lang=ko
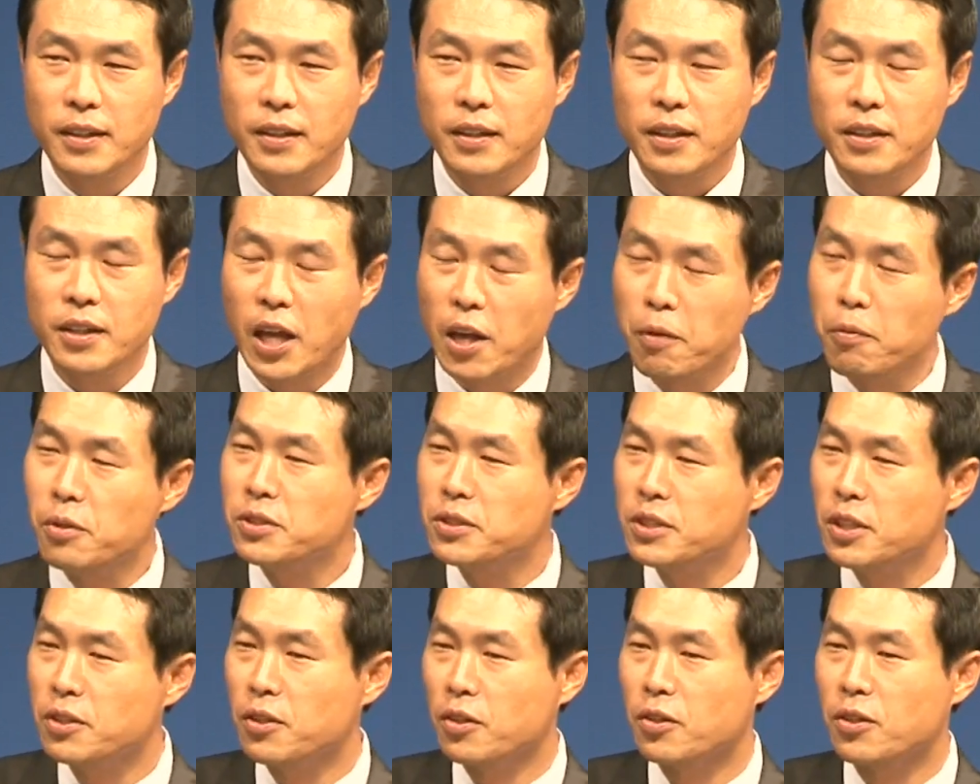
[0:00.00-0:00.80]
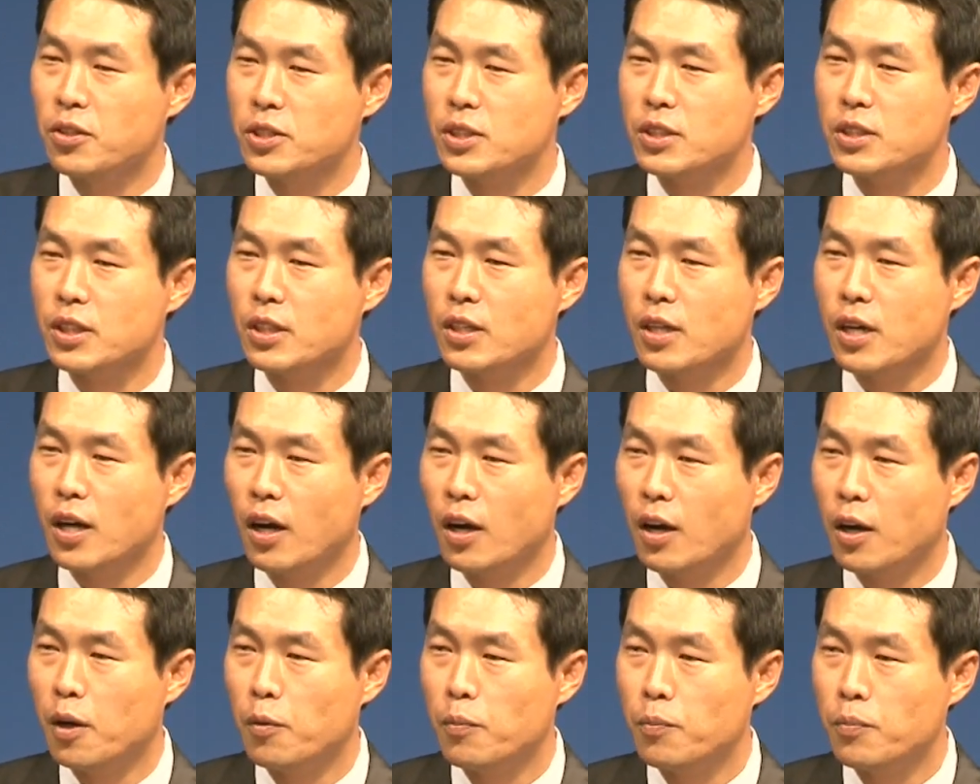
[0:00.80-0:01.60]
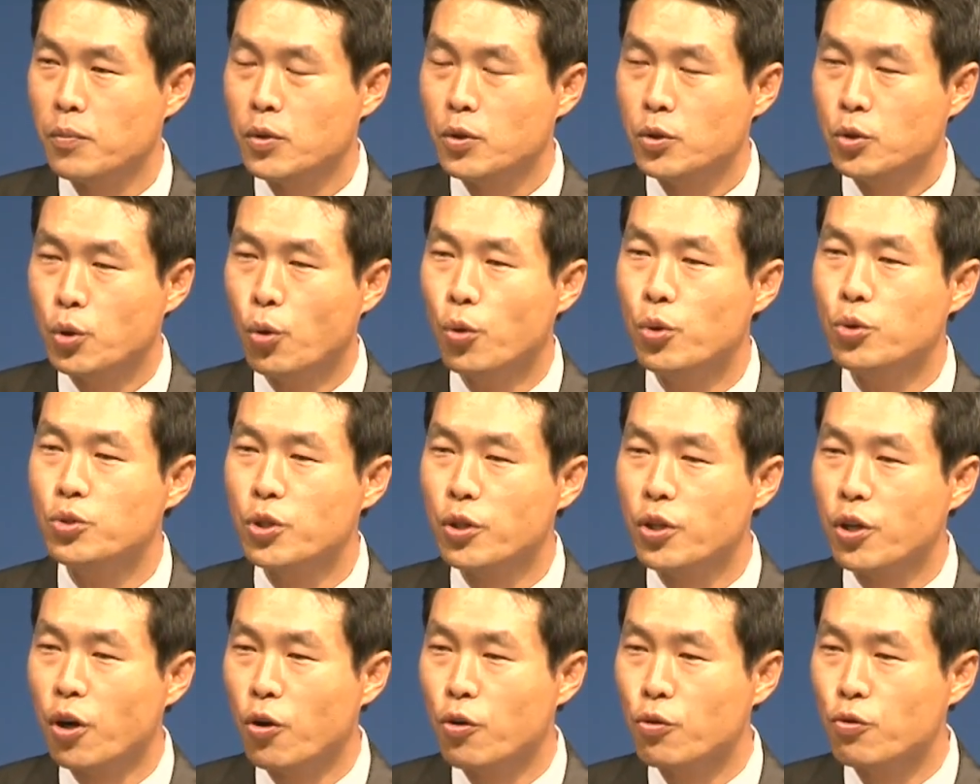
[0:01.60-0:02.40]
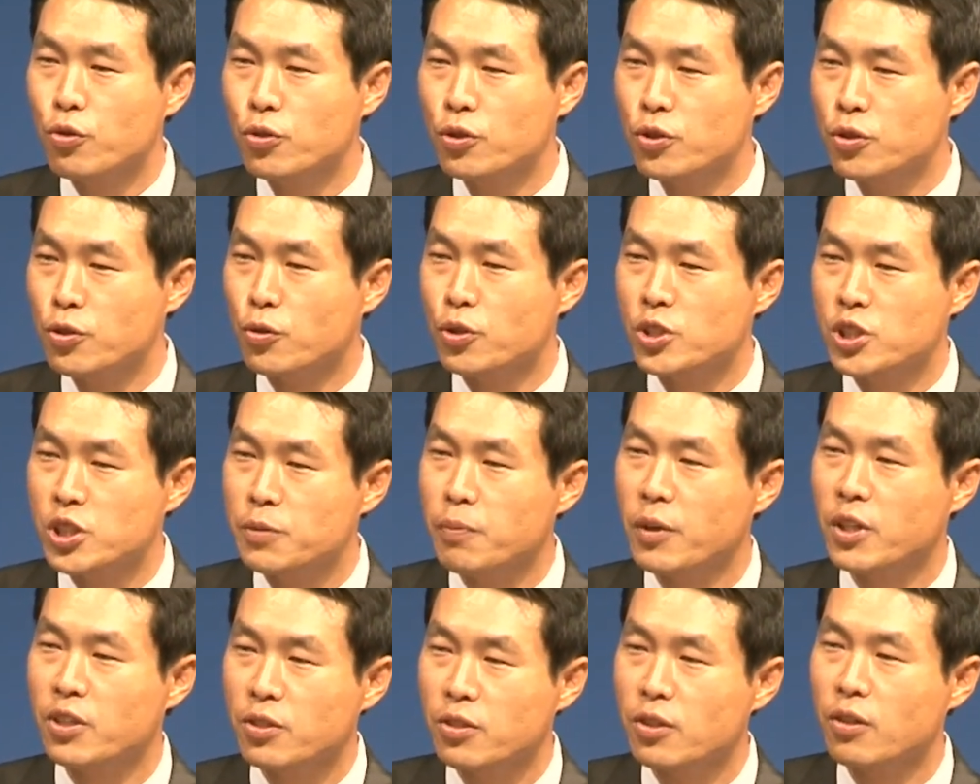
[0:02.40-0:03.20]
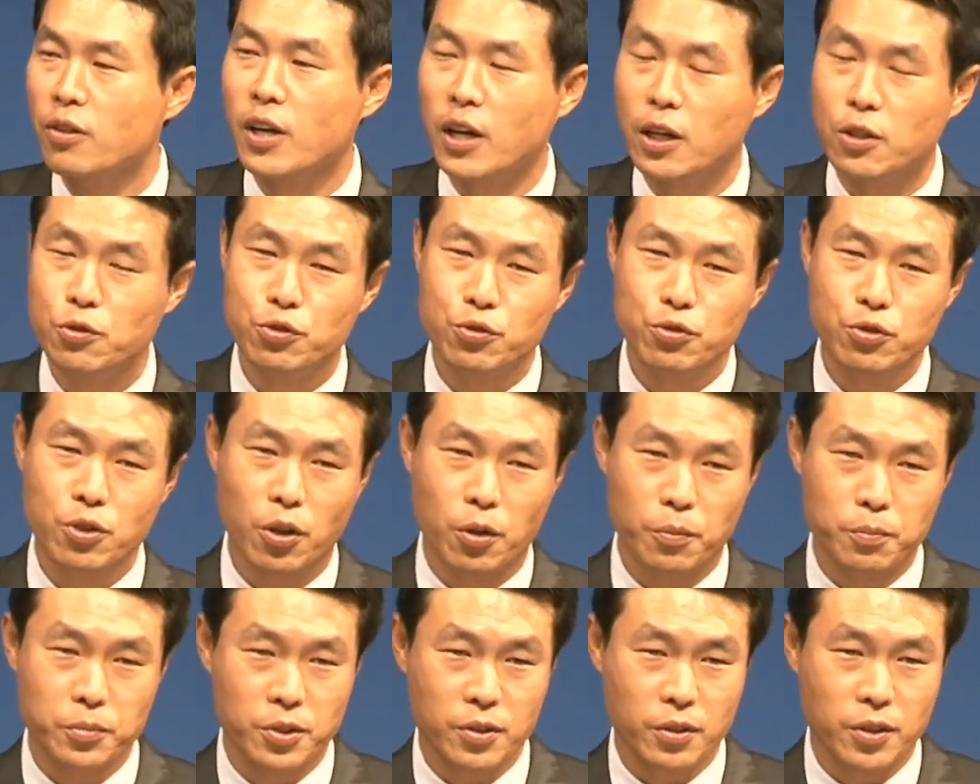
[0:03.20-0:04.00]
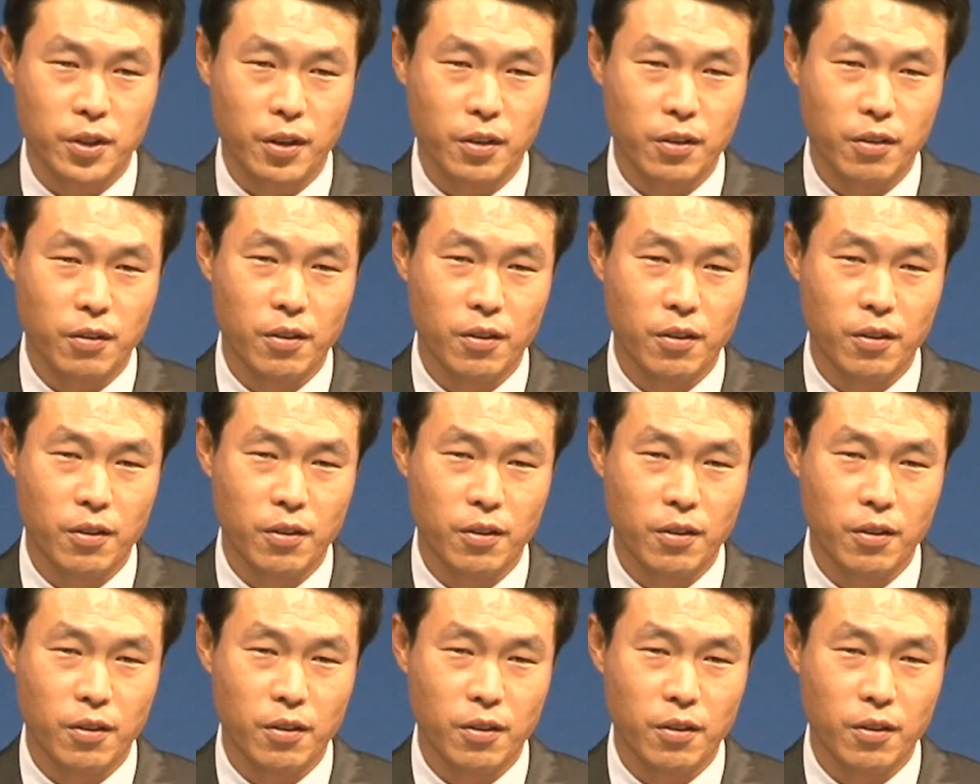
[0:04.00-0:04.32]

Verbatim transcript: 네 번째 떨어지니까 도저히 얼굴 들고 집에 들어갈 수가 없더래요.